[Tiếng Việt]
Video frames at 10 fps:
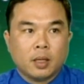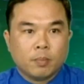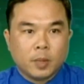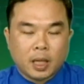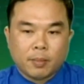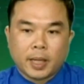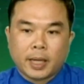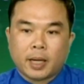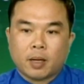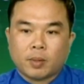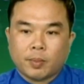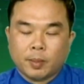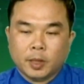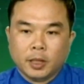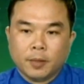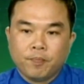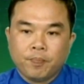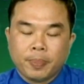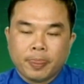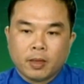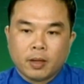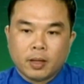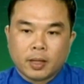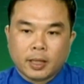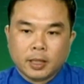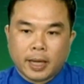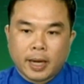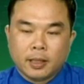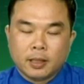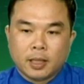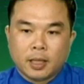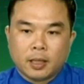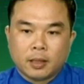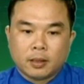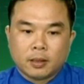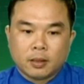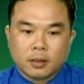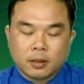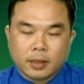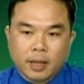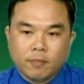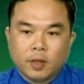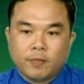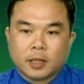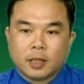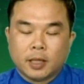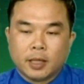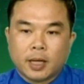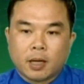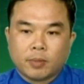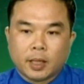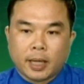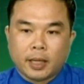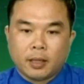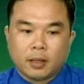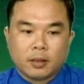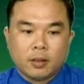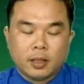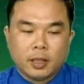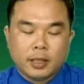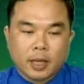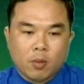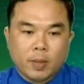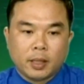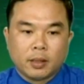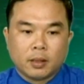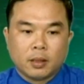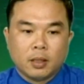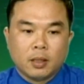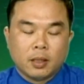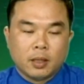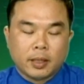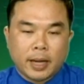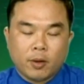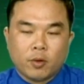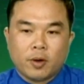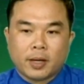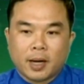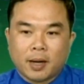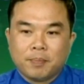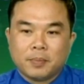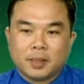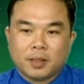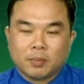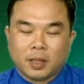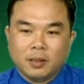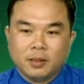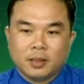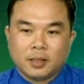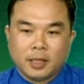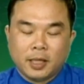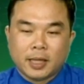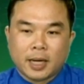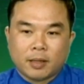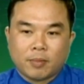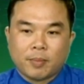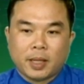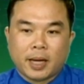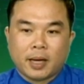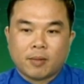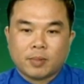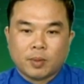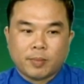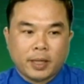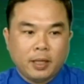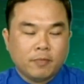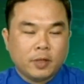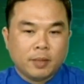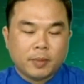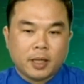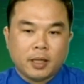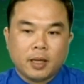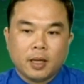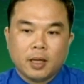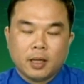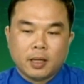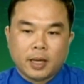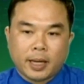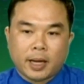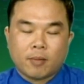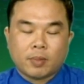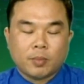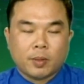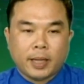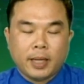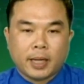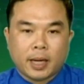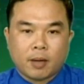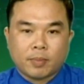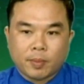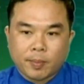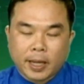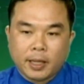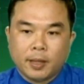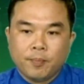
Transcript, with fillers: 2015-2020. À, cái thứ hai nữa là gắn với việc thực hiện các công trình này đó là để chào mừng đại hội đoàn các cấp trong tỉnh sẽ diễn ra trong năm 2017 với nhiệm kỳ 2017-2022.